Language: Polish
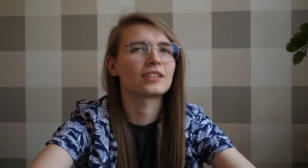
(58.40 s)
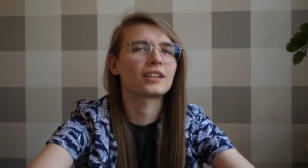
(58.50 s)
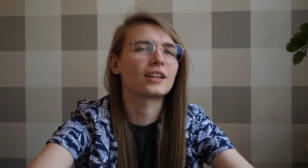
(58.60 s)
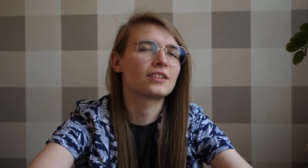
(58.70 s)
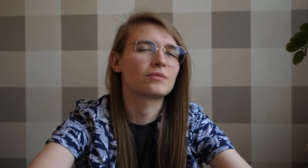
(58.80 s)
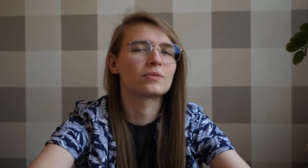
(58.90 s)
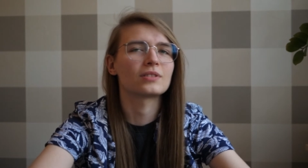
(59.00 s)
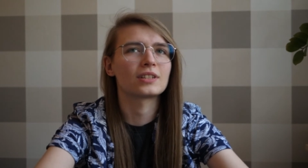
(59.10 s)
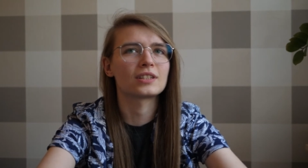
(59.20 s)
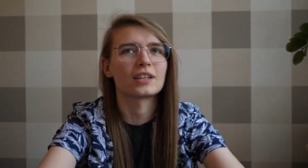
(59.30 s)
i że
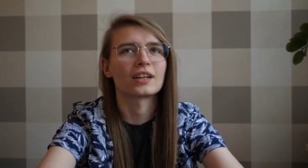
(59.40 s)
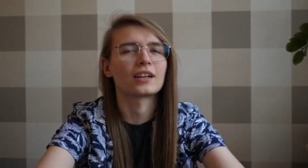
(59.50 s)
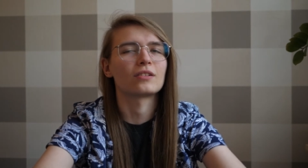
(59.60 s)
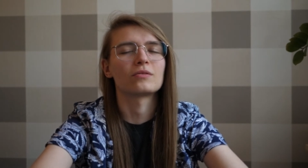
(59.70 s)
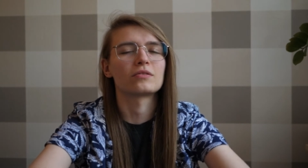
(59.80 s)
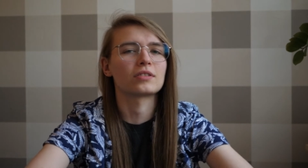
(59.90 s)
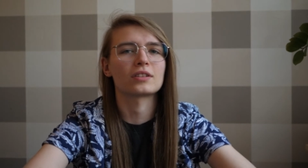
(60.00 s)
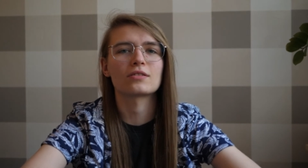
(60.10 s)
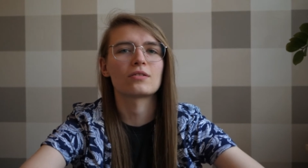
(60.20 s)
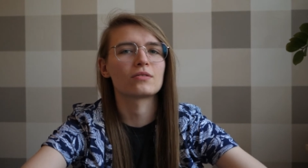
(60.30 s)
graliśmy za dzieciaka również
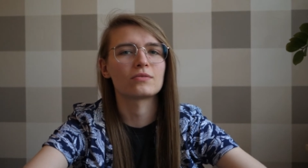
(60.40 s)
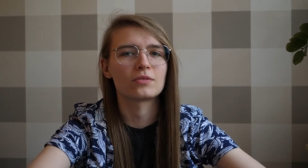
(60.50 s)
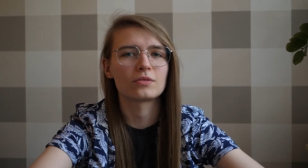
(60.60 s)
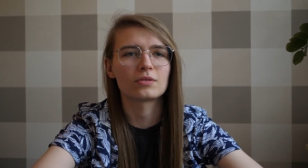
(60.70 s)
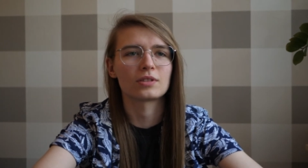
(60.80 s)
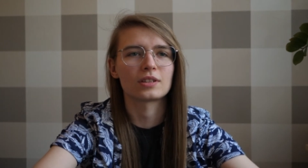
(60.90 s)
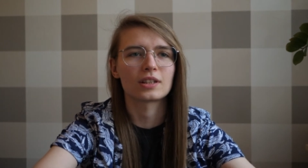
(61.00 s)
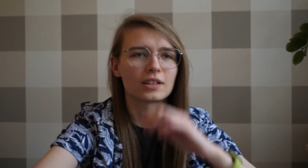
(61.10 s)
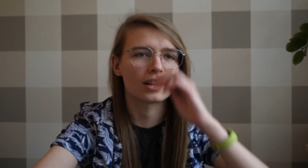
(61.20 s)
jakieś Call of Duty i tak